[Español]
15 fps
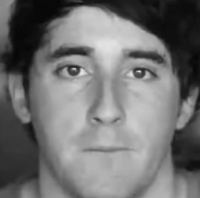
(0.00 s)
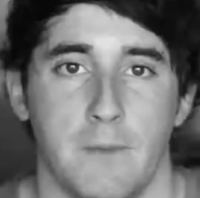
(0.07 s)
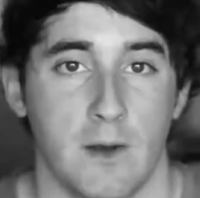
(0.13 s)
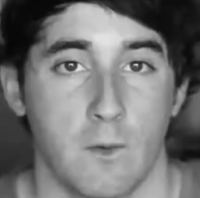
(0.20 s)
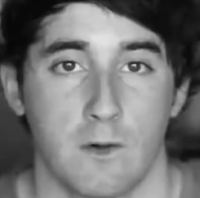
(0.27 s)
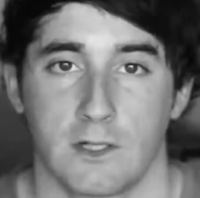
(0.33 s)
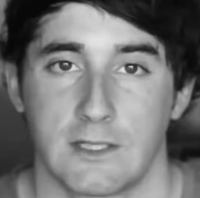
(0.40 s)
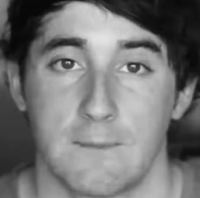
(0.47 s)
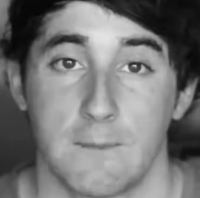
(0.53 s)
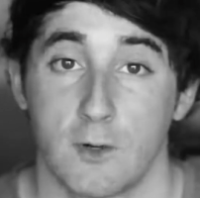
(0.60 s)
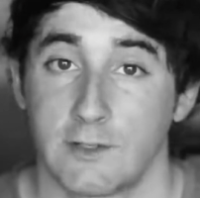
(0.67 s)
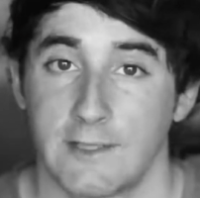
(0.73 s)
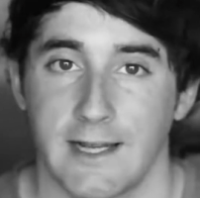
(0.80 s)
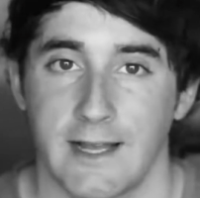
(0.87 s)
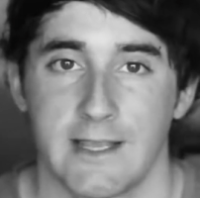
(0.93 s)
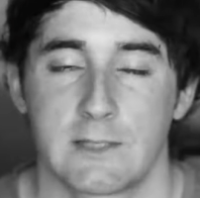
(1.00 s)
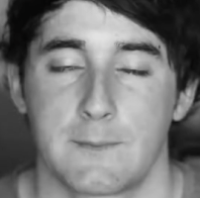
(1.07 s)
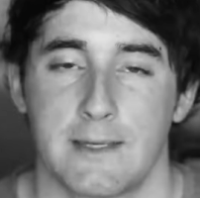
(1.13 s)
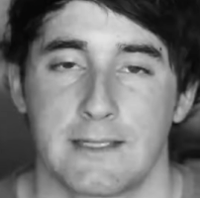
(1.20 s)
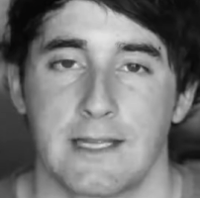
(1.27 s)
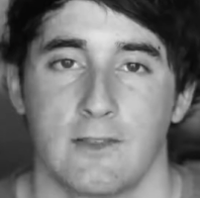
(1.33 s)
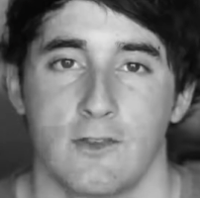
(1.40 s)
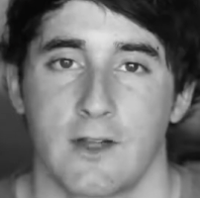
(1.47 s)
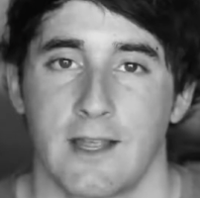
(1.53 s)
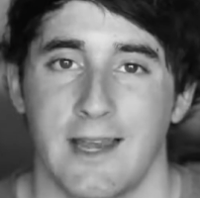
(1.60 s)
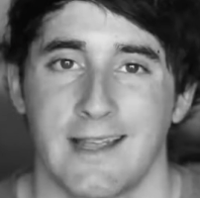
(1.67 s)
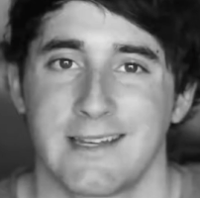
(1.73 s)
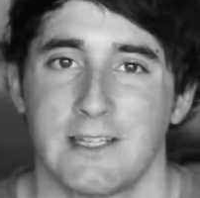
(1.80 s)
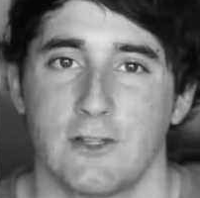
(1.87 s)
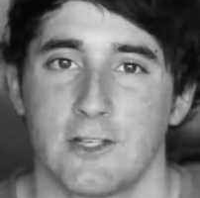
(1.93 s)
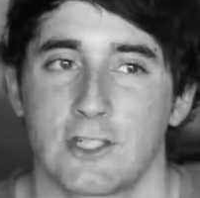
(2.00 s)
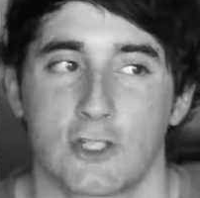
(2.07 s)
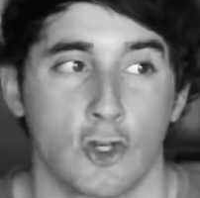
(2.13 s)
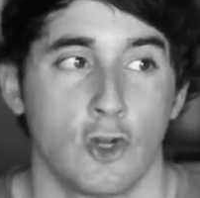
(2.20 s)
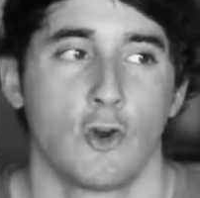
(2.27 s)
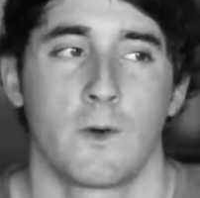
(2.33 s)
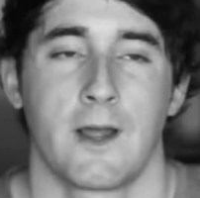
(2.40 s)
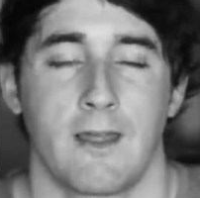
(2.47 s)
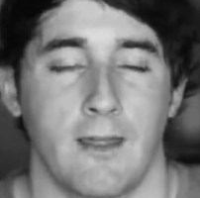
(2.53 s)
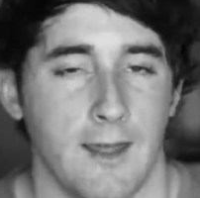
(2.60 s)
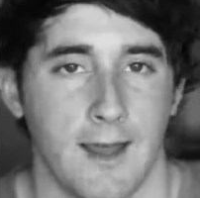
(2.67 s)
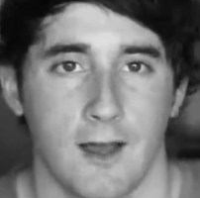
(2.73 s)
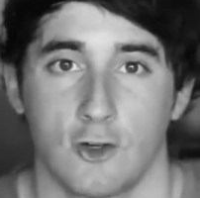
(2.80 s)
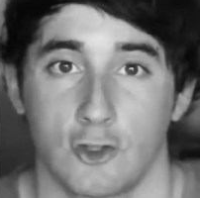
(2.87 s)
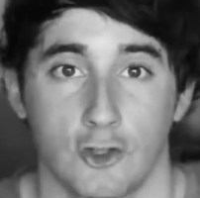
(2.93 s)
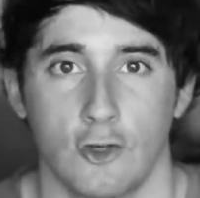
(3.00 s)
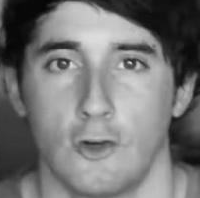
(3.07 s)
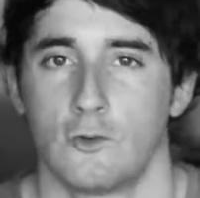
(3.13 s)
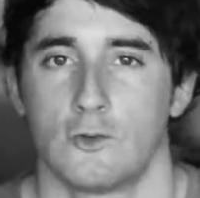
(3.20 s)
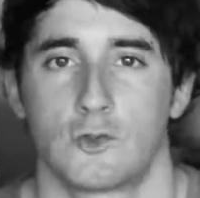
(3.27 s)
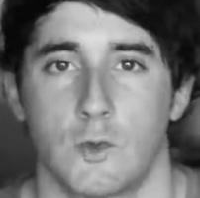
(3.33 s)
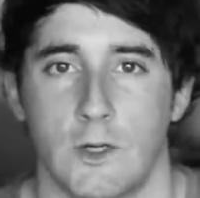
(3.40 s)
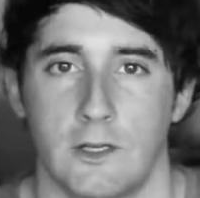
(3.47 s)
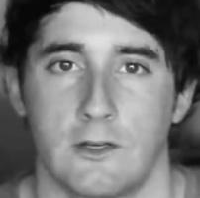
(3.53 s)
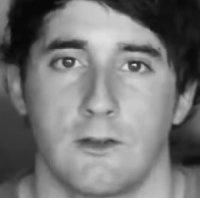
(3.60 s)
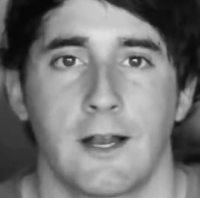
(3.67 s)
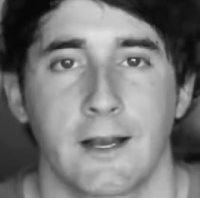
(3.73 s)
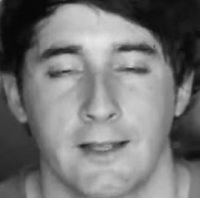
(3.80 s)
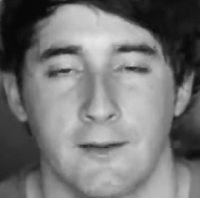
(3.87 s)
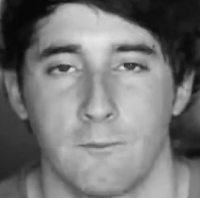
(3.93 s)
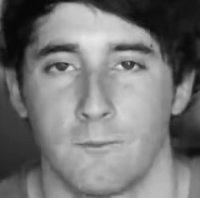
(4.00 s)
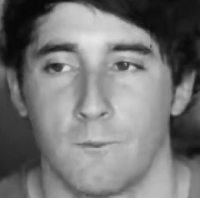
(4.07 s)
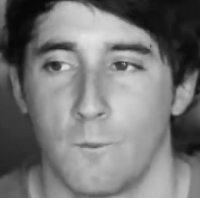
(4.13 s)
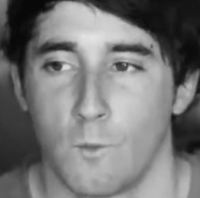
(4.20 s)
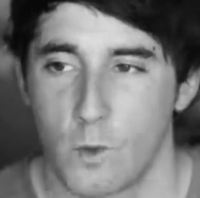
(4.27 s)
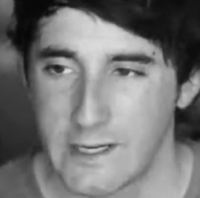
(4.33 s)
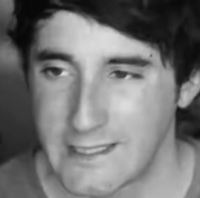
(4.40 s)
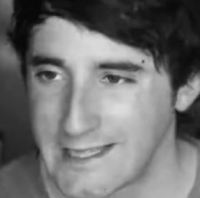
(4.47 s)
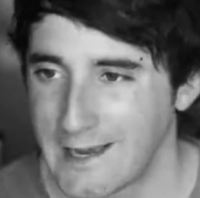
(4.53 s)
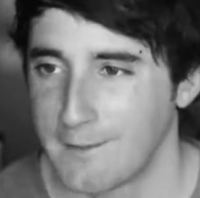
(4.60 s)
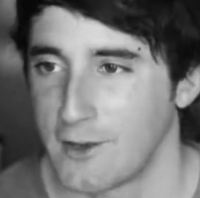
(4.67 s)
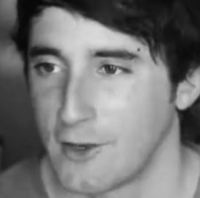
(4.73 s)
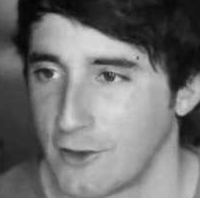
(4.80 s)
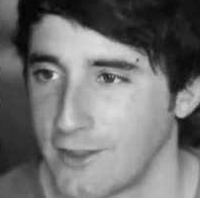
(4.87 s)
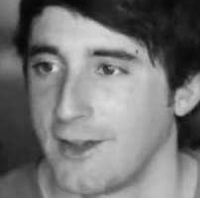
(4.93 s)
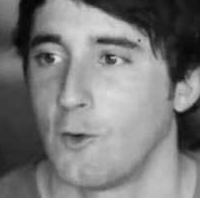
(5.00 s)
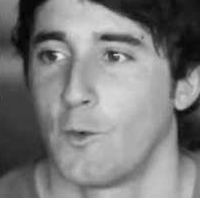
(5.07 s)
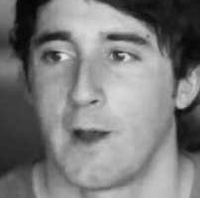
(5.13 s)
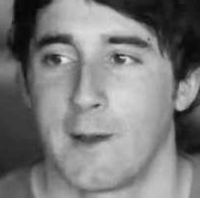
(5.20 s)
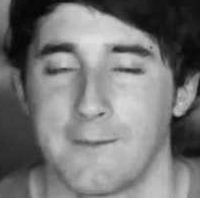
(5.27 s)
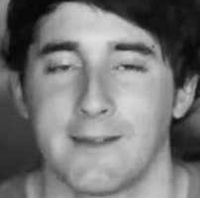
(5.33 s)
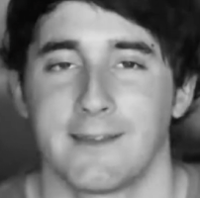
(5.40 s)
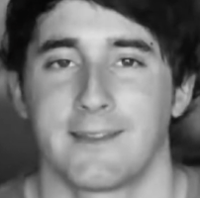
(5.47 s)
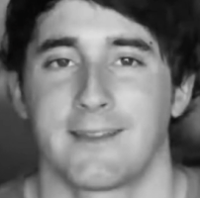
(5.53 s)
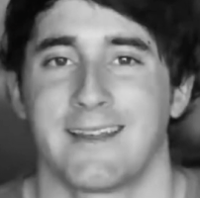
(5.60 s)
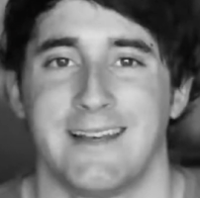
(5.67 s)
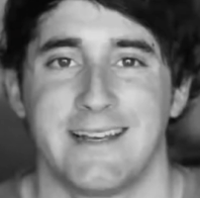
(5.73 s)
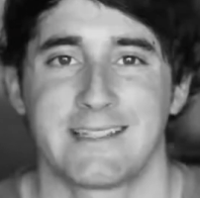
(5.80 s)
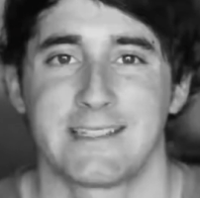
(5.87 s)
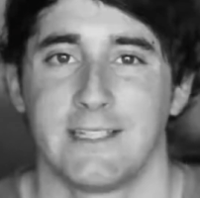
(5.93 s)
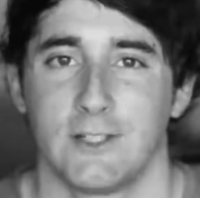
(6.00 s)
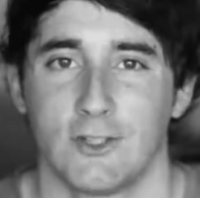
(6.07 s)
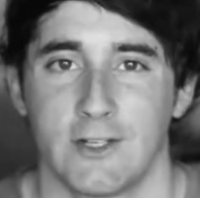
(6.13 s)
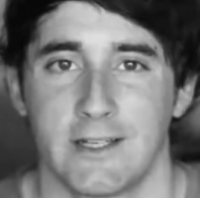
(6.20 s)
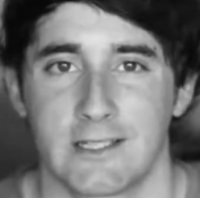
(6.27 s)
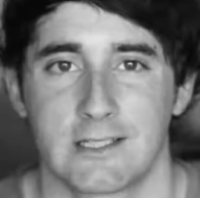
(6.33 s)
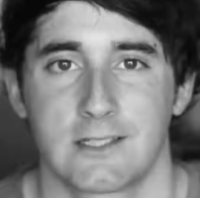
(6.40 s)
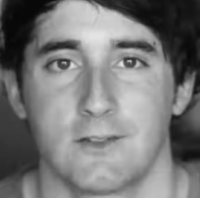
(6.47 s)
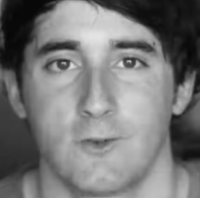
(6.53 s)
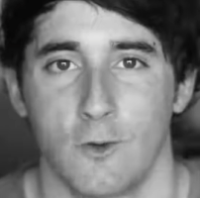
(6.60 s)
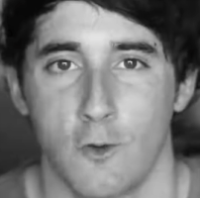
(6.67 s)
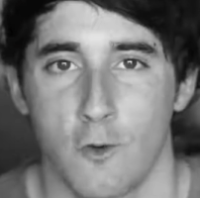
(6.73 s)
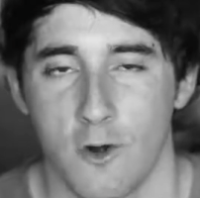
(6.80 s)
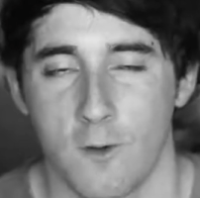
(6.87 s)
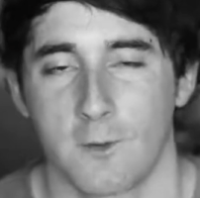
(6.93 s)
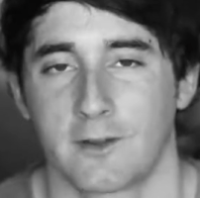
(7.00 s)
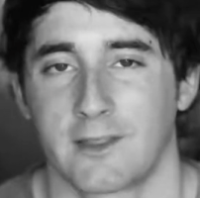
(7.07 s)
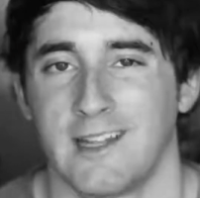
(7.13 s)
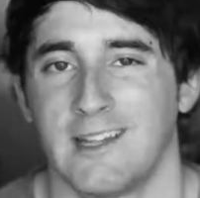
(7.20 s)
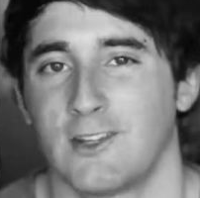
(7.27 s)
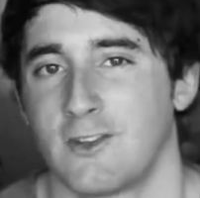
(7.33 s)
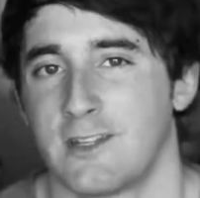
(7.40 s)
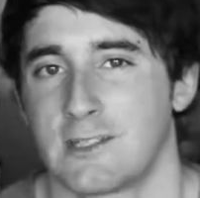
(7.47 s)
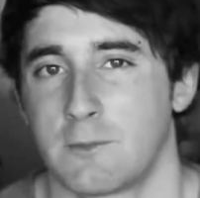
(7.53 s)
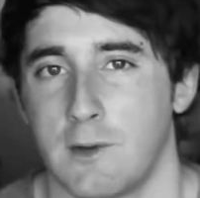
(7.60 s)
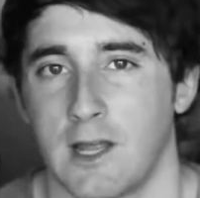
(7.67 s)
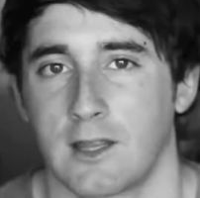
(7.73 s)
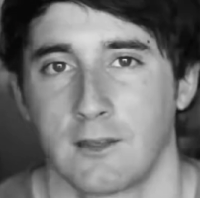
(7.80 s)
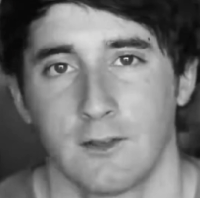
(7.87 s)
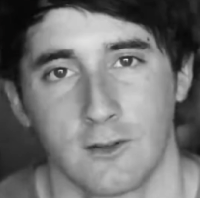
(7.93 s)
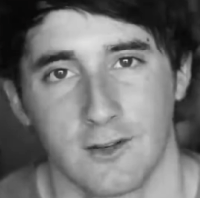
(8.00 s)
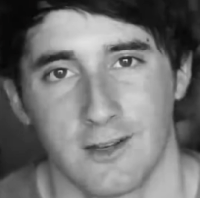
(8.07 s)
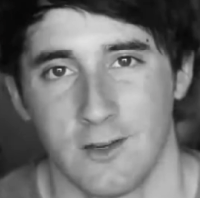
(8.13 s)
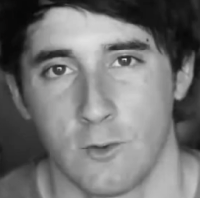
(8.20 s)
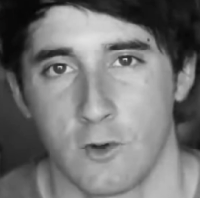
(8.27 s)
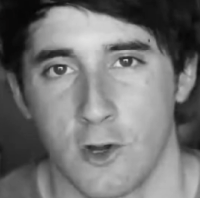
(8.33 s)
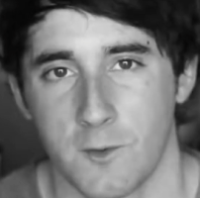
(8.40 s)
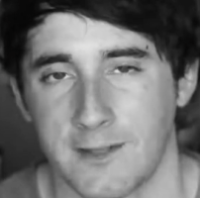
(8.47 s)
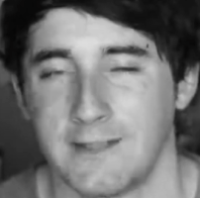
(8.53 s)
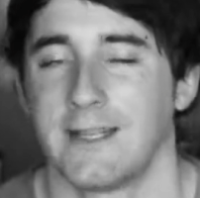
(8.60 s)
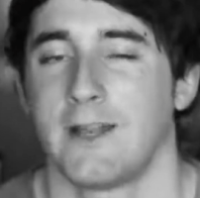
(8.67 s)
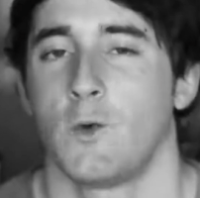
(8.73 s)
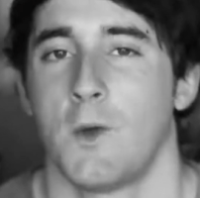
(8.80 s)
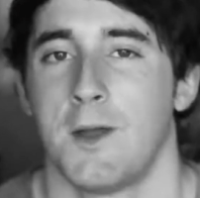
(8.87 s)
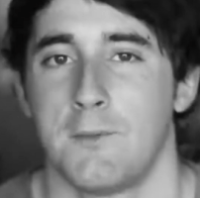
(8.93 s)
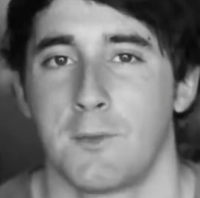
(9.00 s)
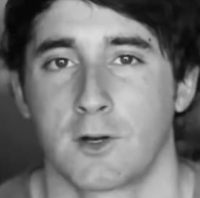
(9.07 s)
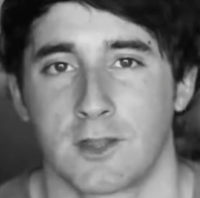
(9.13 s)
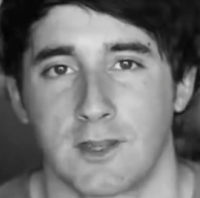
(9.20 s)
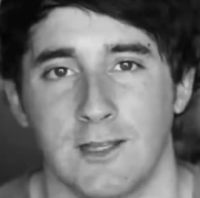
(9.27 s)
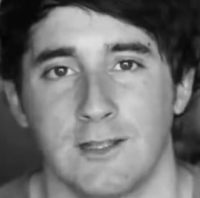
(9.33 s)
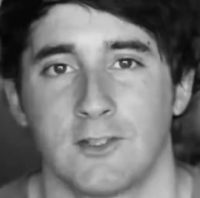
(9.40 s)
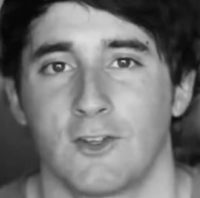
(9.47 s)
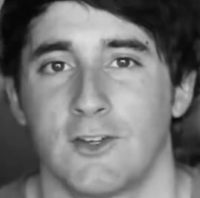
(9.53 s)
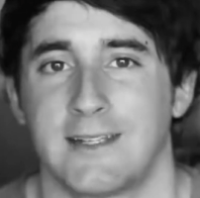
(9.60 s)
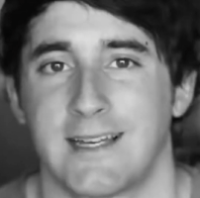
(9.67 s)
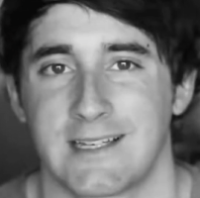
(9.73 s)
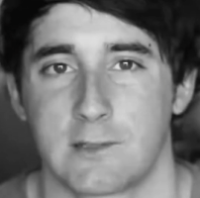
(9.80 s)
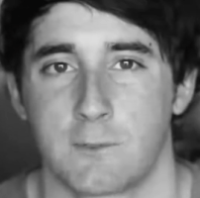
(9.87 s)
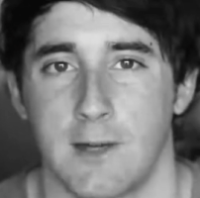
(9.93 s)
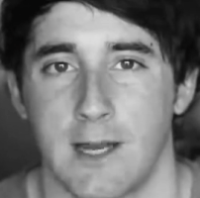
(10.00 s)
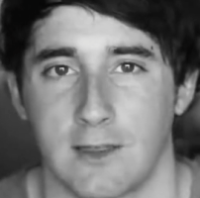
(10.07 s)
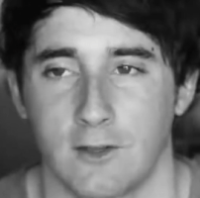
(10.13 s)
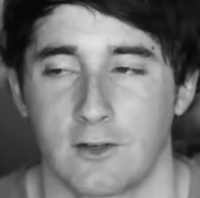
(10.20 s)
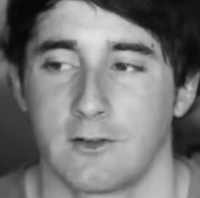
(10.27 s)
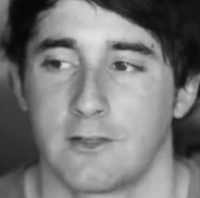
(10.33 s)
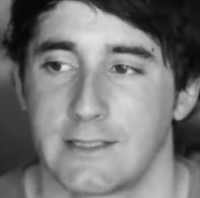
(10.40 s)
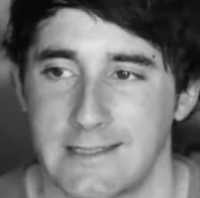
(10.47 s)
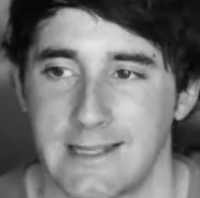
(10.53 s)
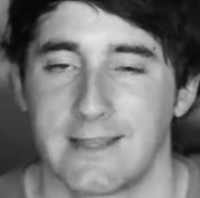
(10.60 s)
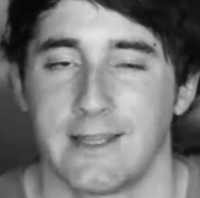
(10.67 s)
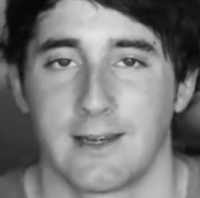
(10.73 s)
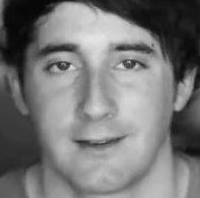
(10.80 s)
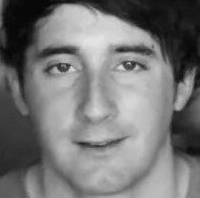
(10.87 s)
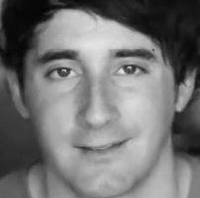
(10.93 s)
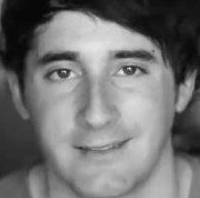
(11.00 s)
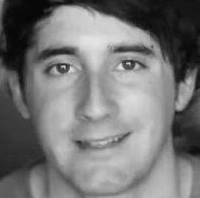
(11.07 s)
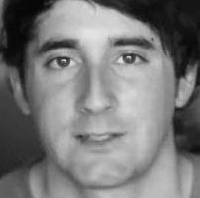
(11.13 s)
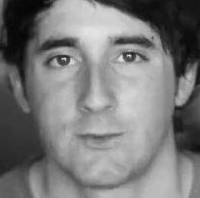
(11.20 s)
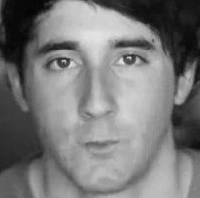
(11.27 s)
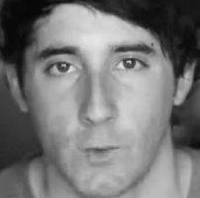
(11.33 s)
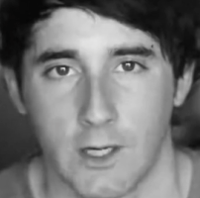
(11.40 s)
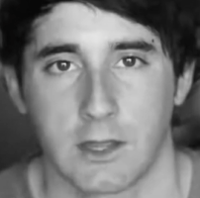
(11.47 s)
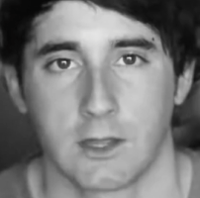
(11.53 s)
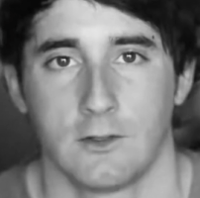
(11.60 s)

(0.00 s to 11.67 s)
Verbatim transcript: Pero bueno, tampoco te engañes pensando que el éxito es solo una idea o solo un sueño. Alguien muy sabio dijo una vez que el éxito es un 1% de inspiración y un 99% de transpiración, es decir, de esfuerzo.